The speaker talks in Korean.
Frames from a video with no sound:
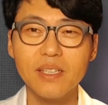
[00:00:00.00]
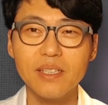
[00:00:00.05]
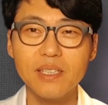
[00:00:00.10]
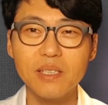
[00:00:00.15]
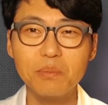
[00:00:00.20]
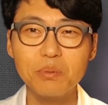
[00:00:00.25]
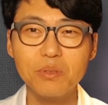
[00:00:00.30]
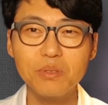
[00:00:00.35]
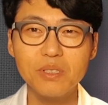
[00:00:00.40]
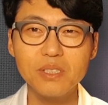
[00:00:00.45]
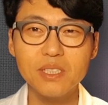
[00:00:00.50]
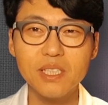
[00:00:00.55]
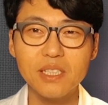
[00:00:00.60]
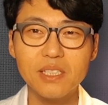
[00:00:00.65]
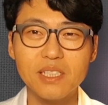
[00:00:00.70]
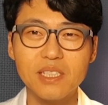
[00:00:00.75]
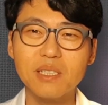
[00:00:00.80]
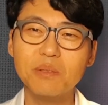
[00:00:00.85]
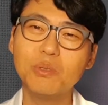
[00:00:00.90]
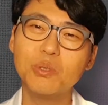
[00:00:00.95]
이분은 이제
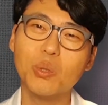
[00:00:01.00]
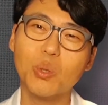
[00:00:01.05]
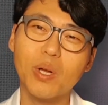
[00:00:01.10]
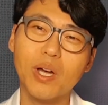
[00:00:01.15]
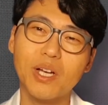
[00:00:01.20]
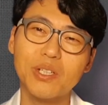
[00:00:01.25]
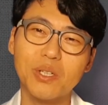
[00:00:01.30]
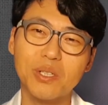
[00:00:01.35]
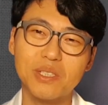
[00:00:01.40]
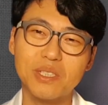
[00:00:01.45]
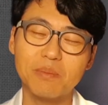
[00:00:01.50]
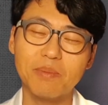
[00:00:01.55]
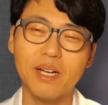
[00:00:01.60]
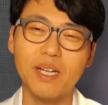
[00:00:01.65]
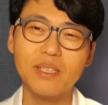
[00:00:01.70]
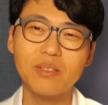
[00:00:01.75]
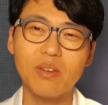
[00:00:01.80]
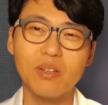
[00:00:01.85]
지금은 돌아가셨지만